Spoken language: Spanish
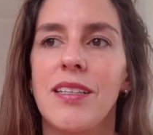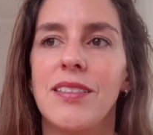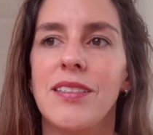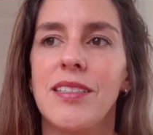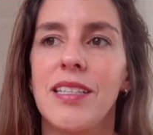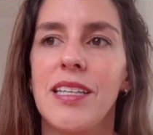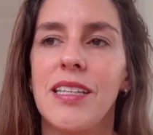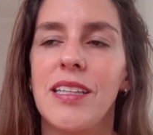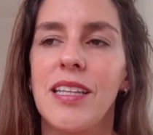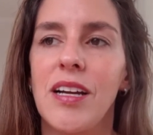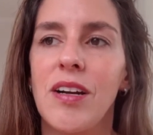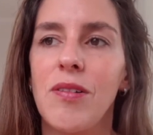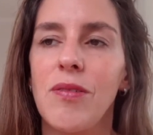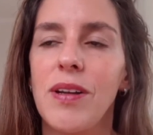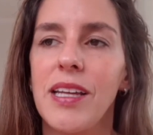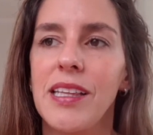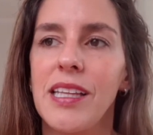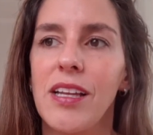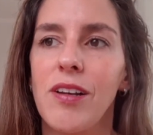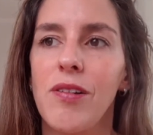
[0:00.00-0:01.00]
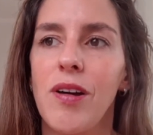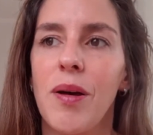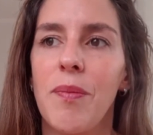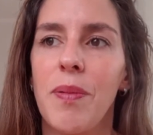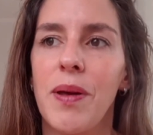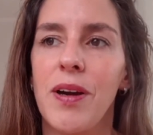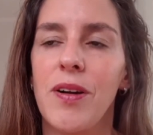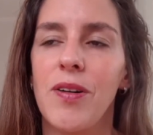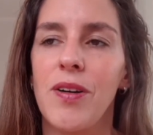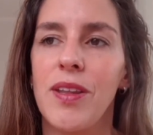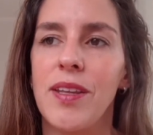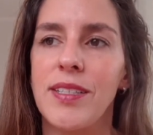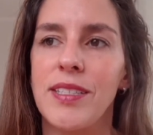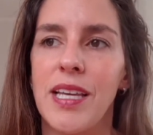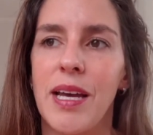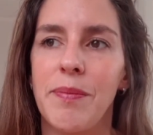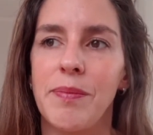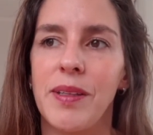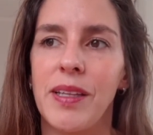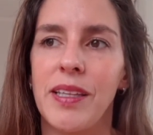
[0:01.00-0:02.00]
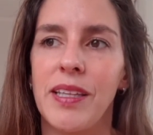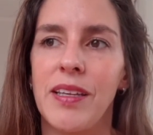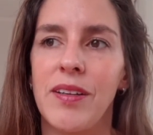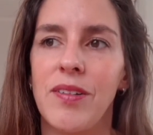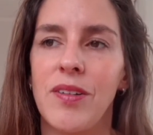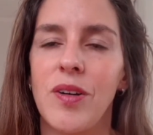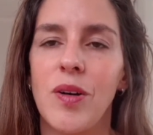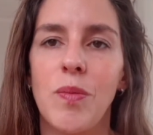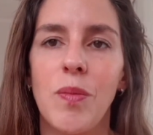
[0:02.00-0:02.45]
si tengo un estilo de apego desadaptativo,